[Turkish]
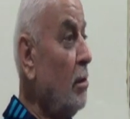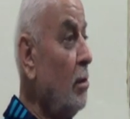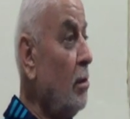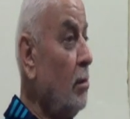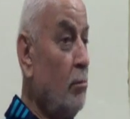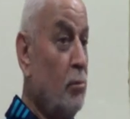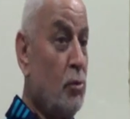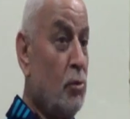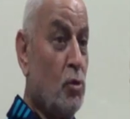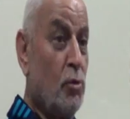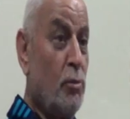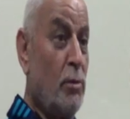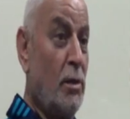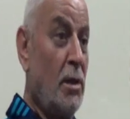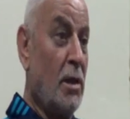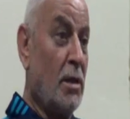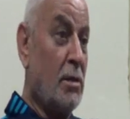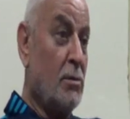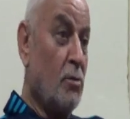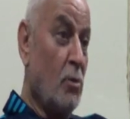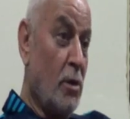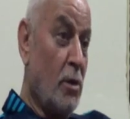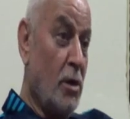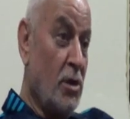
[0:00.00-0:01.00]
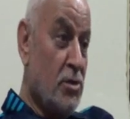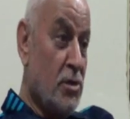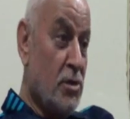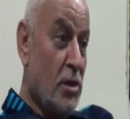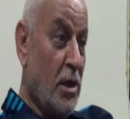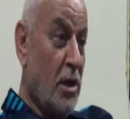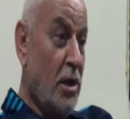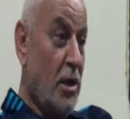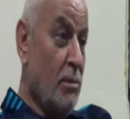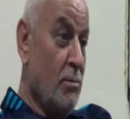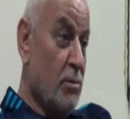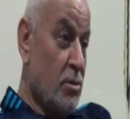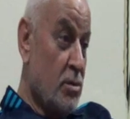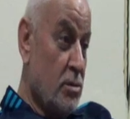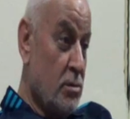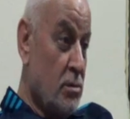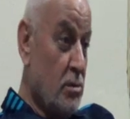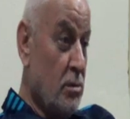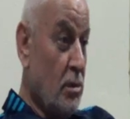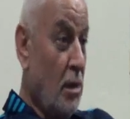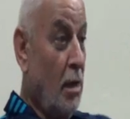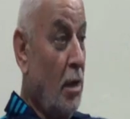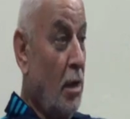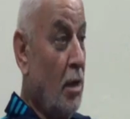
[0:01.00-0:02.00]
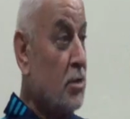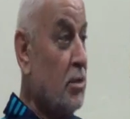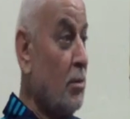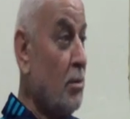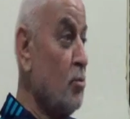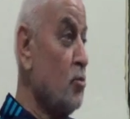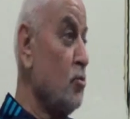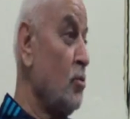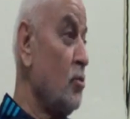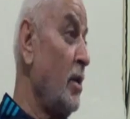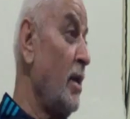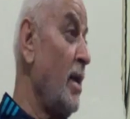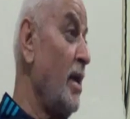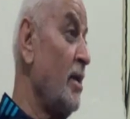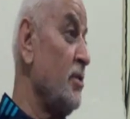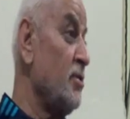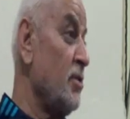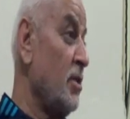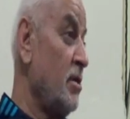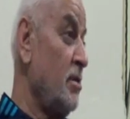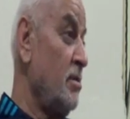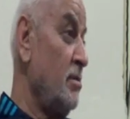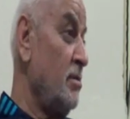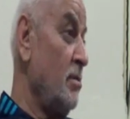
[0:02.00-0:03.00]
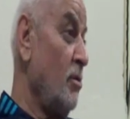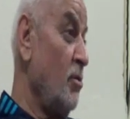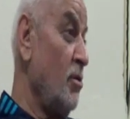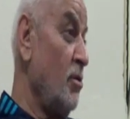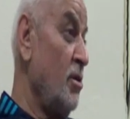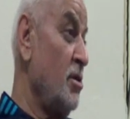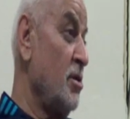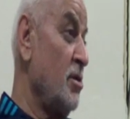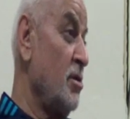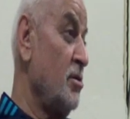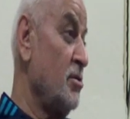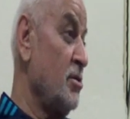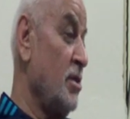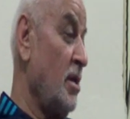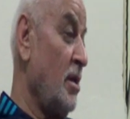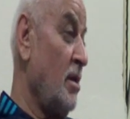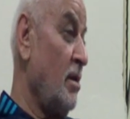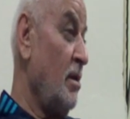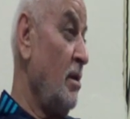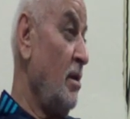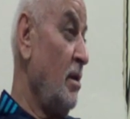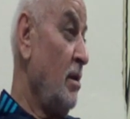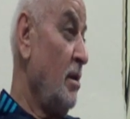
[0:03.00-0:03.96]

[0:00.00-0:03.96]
Bütün millet oraya sıraya girmiş. Daha akşam üstüne gelecek o iki kıza.